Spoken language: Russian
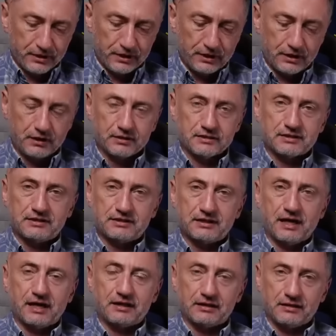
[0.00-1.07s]
И
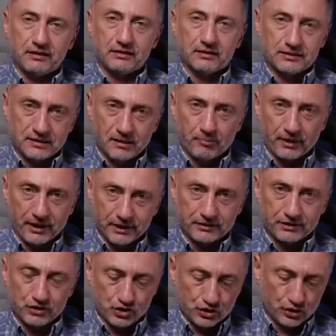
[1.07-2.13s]
заседание длилось там
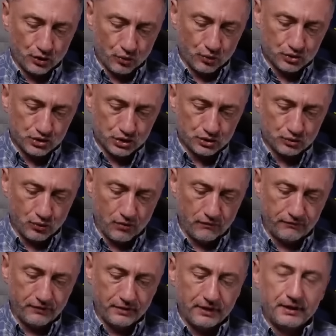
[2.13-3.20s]
порядка четырех
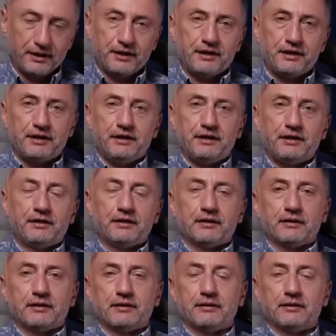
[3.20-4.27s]
часов, и
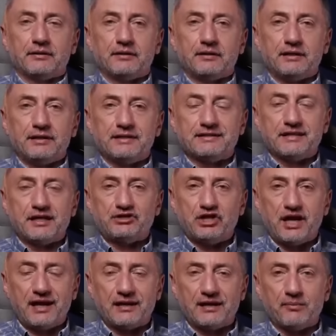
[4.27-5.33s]
э,
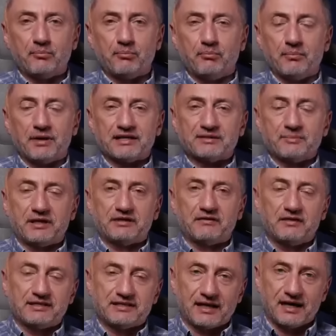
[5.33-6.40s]
изначально
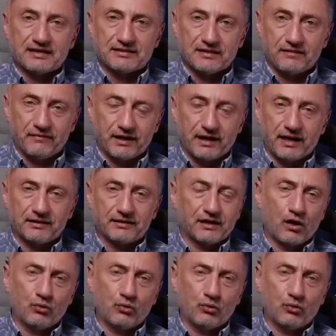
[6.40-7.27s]
рассматривались разные варианты.